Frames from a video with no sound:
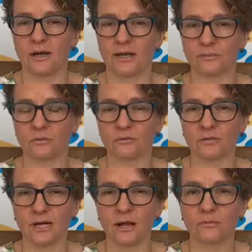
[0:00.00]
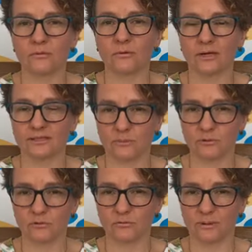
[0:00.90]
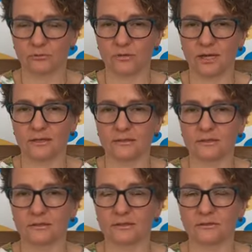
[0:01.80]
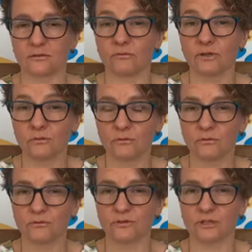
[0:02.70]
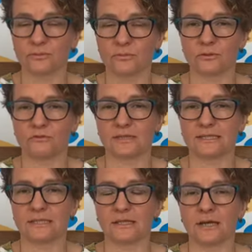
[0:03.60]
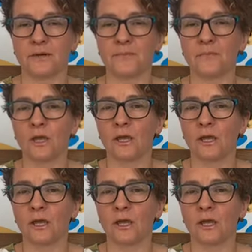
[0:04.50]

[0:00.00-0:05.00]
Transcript: harmonogramu egzaminów maturalnych, co do warunków ich przeprowadzenia.